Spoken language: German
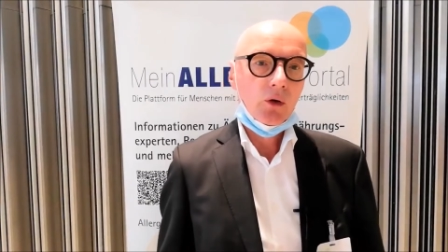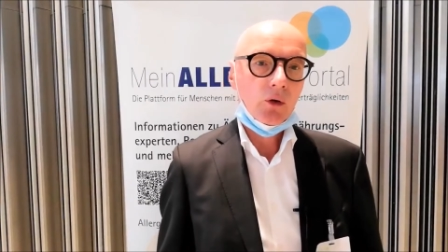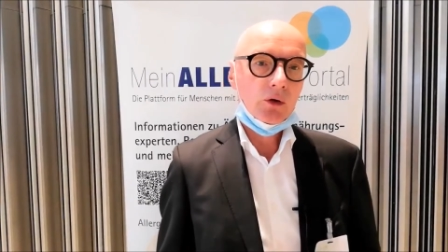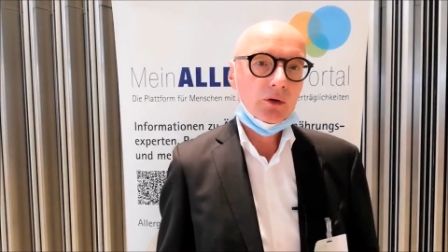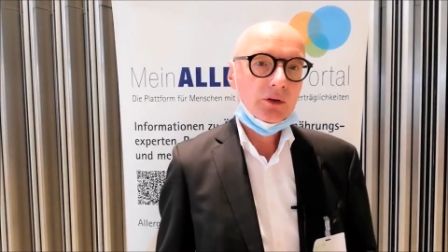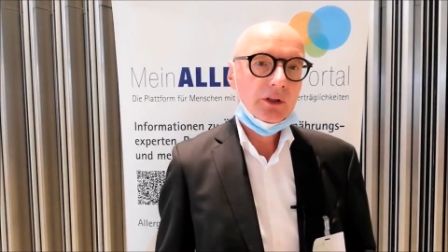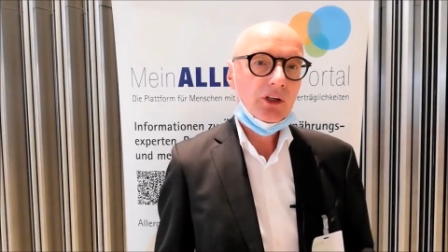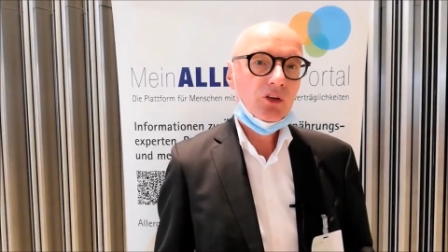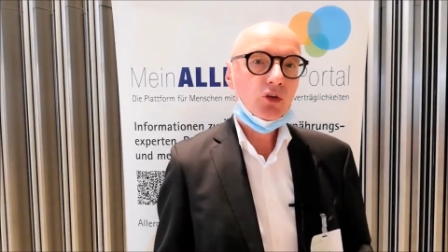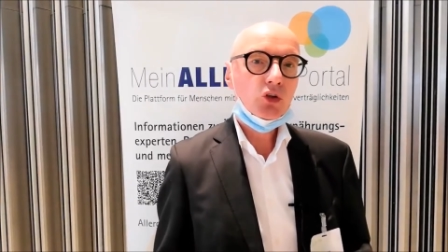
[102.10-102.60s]

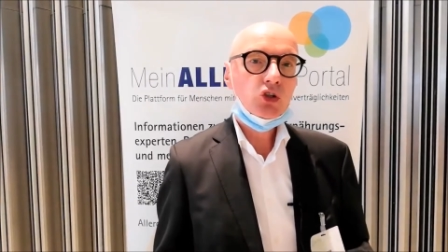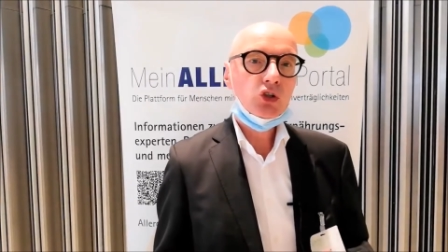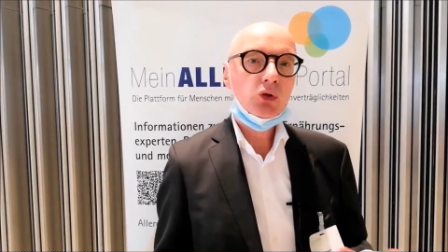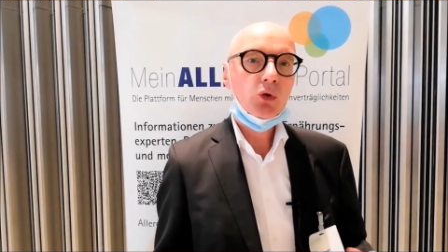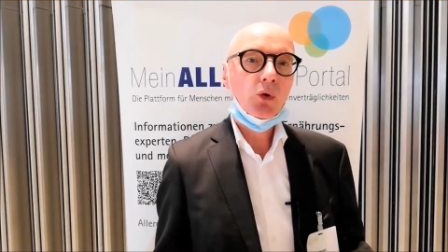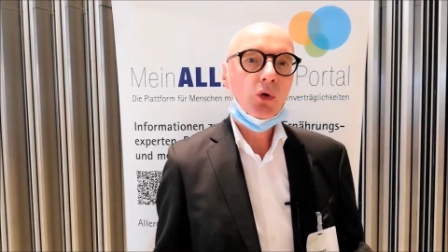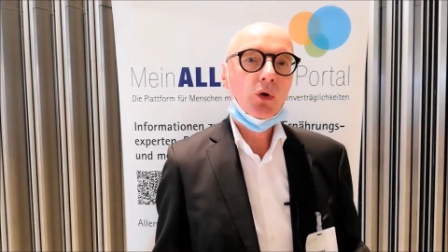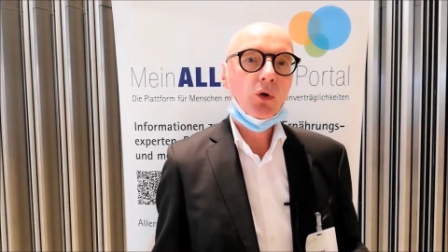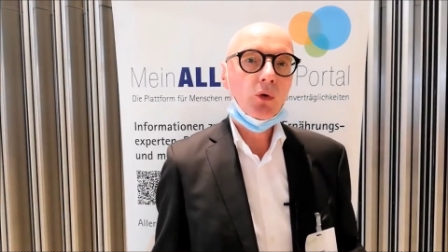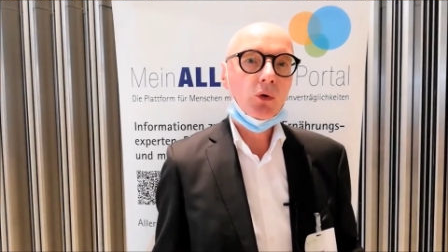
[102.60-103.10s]
Und diese
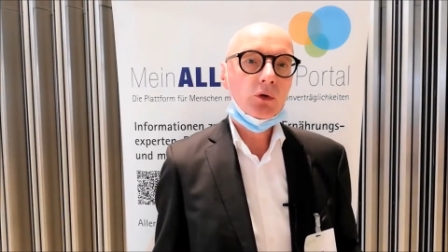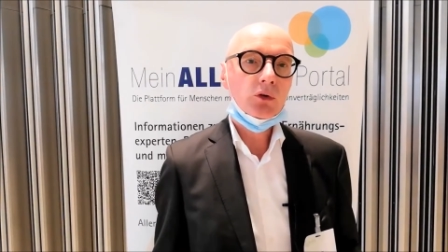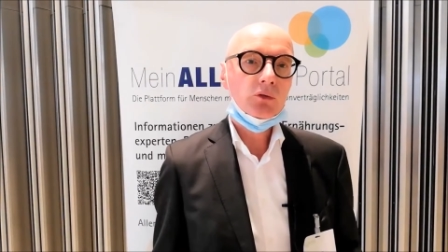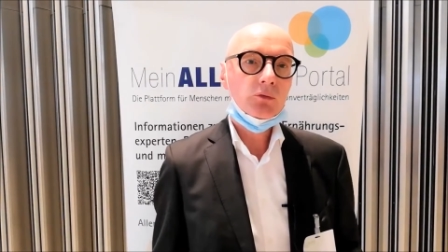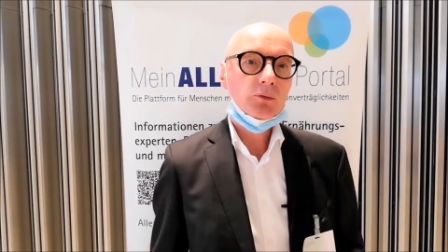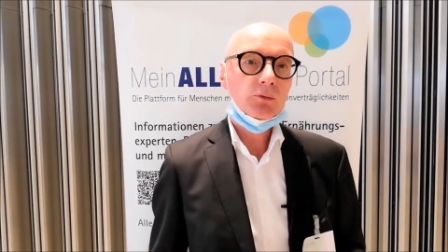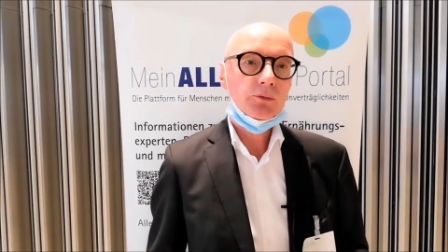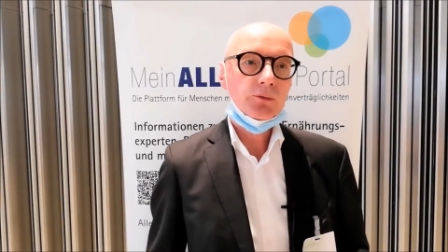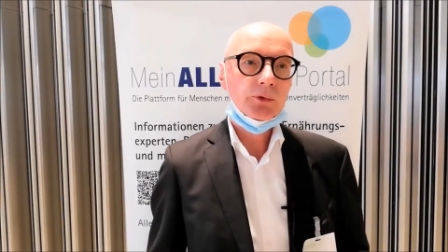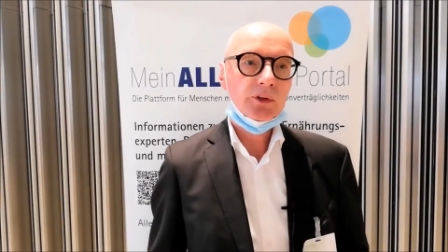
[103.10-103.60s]
Störung
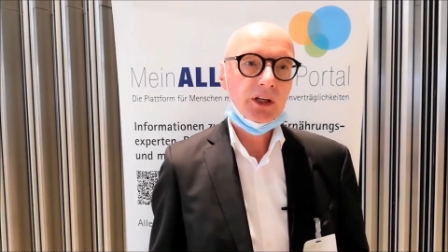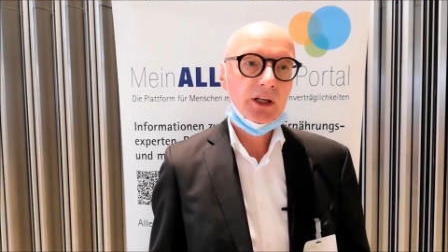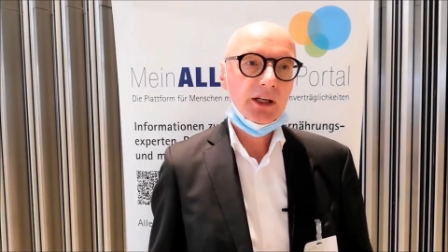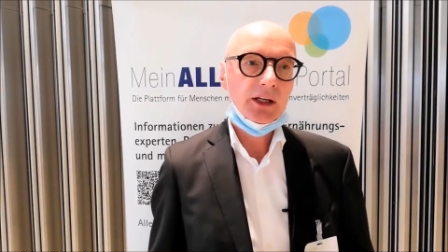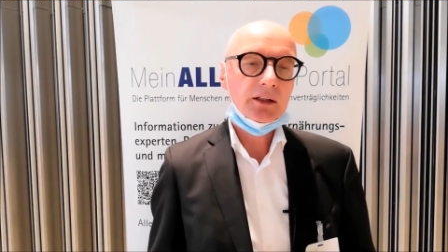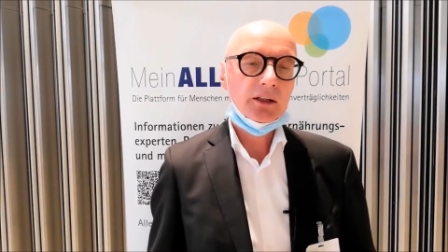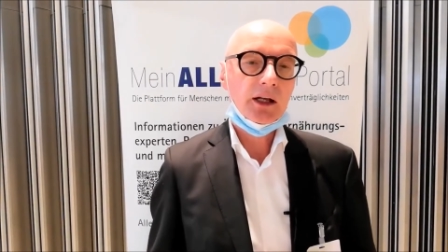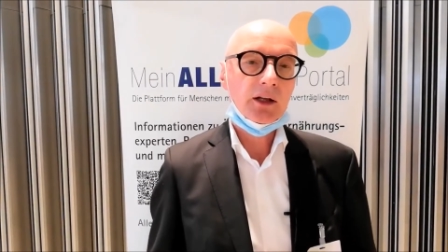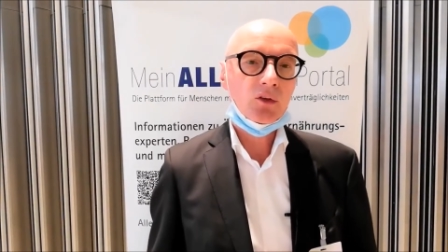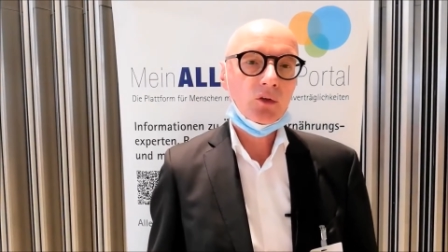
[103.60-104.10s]

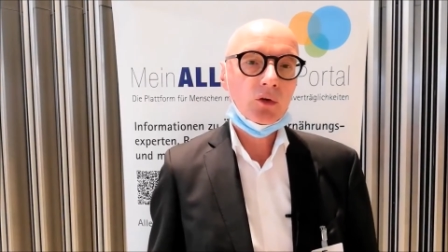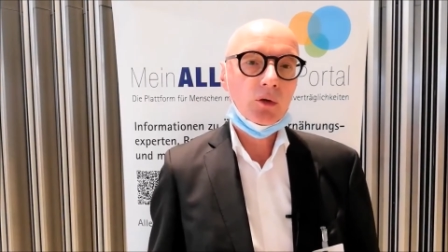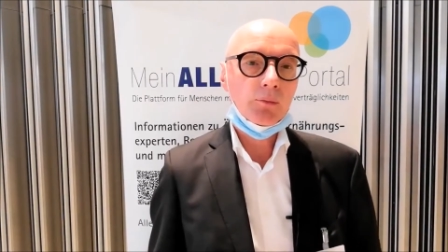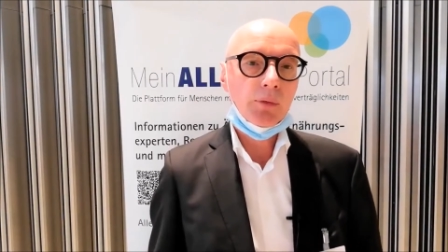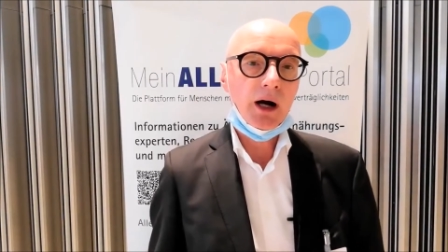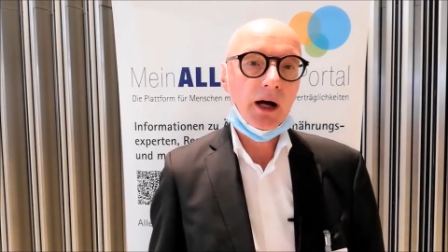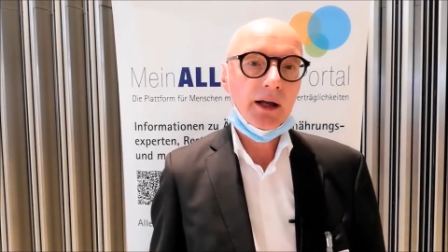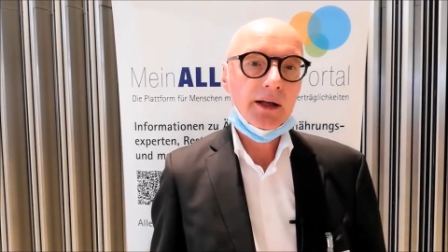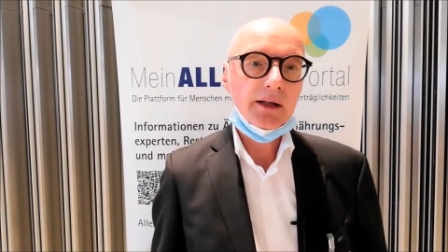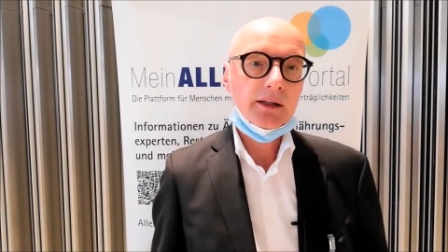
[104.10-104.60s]
trägt dazu
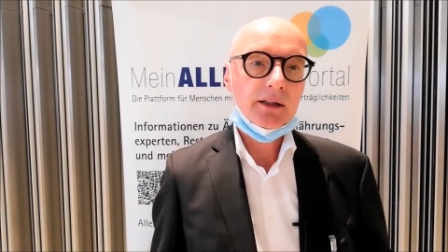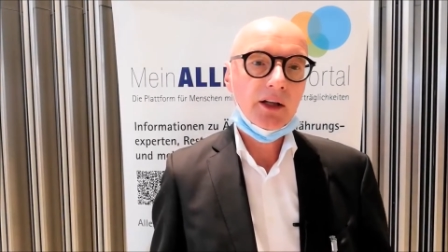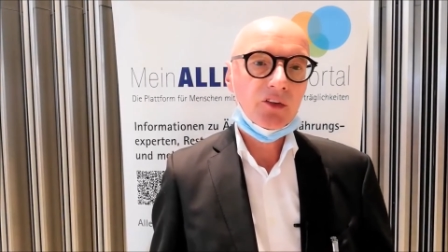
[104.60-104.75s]
bei,